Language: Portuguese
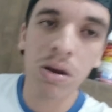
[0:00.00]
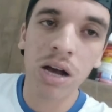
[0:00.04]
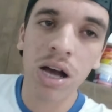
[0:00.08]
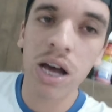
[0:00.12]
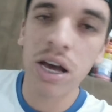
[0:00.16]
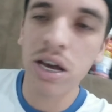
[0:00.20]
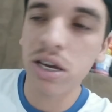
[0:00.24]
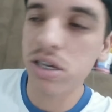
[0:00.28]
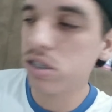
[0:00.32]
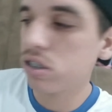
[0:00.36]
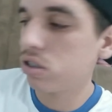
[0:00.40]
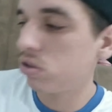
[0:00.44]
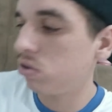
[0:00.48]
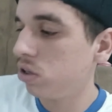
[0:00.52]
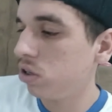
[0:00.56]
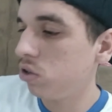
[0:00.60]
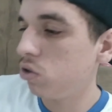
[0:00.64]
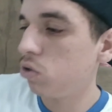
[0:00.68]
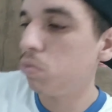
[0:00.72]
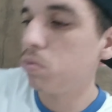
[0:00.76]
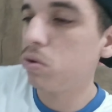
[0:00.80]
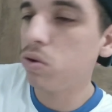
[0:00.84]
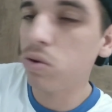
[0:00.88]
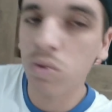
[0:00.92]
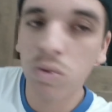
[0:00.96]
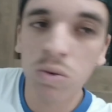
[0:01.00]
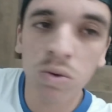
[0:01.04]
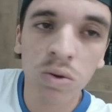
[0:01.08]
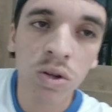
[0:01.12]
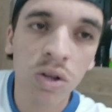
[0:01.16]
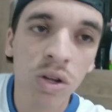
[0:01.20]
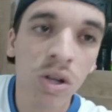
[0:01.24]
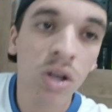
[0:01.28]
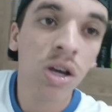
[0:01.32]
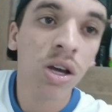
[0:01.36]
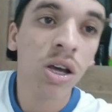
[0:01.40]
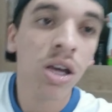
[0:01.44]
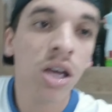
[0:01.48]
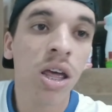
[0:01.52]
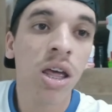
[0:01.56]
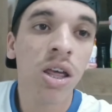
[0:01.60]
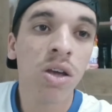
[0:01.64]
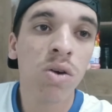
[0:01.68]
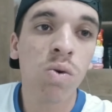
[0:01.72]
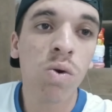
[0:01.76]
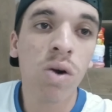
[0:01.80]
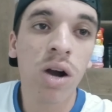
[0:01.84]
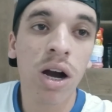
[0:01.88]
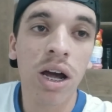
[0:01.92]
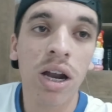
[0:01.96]
uma enraiação ali com, meu,
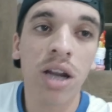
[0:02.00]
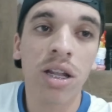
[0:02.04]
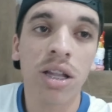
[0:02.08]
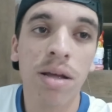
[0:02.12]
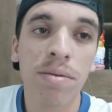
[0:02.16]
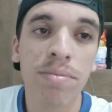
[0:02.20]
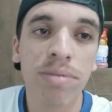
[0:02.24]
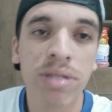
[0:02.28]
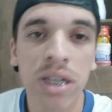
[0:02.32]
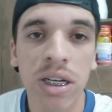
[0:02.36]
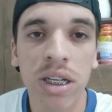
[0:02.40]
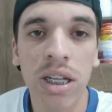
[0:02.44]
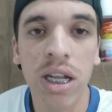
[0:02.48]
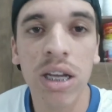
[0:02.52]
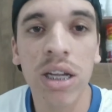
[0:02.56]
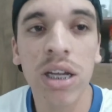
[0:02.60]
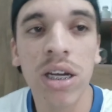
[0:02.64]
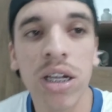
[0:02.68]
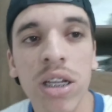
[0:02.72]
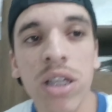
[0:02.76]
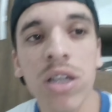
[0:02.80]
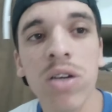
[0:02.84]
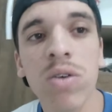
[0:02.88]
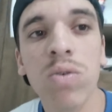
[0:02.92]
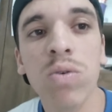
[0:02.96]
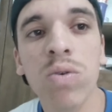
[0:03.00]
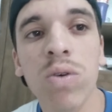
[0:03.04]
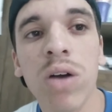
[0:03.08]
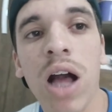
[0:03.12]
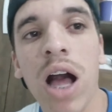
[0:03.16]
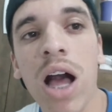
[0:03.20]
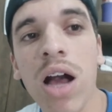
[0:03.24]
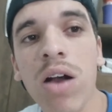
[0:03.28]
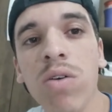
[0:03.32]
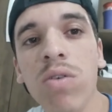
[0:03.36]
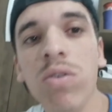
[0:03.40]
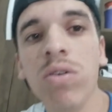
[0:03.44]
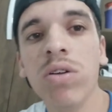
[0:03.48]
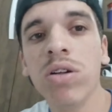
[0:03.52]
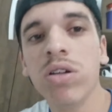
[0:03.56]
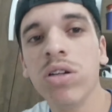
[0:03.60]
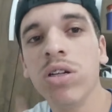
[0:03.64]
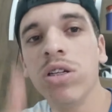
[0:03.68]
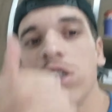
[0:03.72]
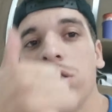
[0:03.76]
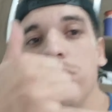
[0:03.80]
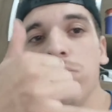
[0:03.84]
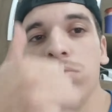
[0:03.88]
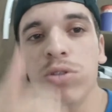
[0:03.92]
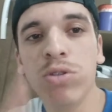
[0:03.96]
com o cara da bicicletaria ali, o Gago.
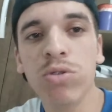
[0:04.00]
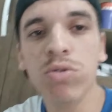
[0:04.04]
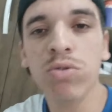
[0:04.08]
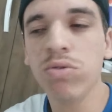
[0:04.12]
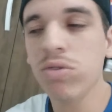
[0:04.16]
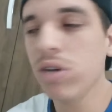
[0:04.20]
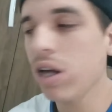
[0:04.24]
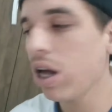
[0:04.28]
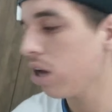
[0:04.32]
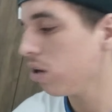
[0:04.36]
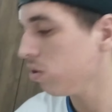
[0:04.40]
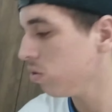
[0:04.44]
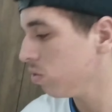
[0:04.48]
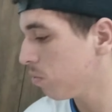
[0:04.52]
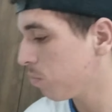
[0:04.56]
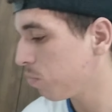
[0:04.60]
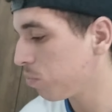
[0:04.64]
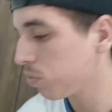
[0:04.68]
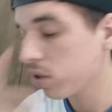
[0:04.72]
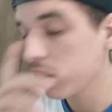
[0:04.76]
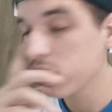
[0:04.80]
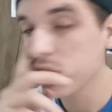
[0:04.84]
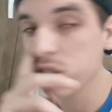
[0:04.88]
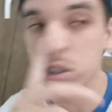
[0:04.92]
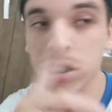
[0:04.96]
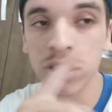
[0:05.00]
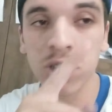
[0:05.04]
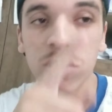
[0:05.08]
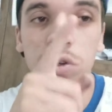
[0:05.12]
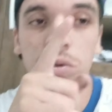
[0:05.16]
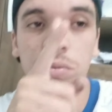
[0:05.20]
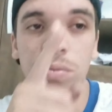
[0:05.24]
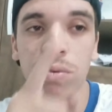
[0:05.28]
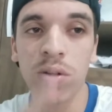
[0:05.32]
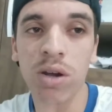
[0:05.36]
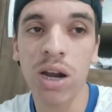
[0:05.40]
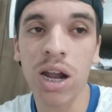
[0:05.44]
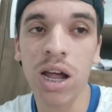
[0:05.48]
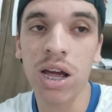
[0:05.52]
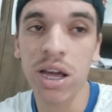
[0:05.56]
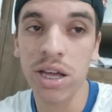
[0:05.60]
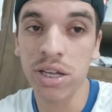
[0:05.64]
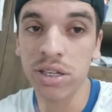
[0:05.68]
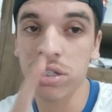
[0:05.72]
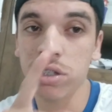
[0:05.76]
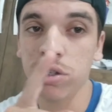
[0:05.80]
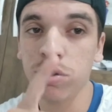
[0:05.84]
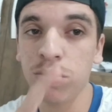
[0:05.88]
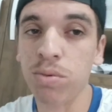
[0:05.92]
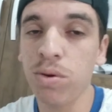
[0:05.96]
Tamo junto, Gago. Ciclo, Mora,
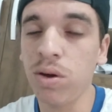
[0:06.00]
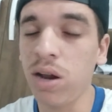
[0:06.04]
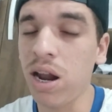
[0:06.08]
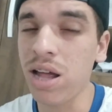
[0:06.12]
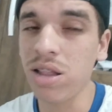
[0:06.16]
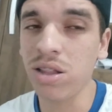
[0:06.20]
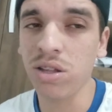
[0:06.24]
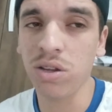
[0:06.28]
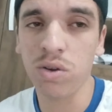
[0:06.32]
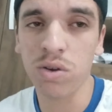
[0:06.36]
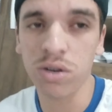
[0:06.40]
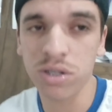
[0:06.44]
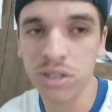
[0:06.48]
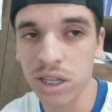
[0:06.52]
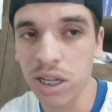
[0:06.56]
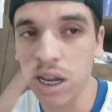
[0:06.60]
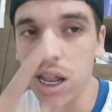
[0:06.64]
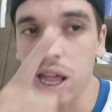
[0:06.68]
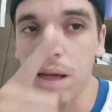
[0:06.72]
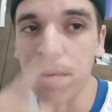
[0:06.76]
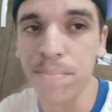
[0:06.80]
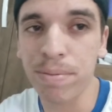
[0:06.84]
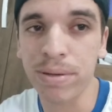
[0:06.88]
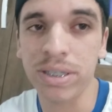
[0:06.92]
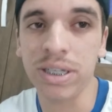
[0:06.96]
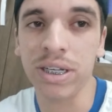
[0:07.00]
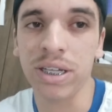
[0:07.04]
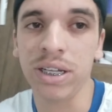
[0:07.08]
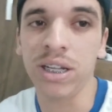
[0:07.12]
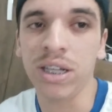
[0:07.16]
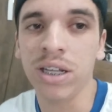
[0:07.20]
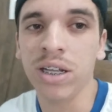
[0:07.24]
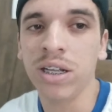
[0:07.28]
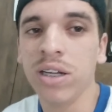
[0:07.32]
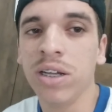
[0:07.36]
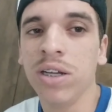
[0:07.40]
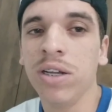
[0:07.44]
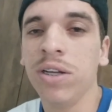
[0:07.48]
é, Ciclo Morato, encosta lá, rapaziada.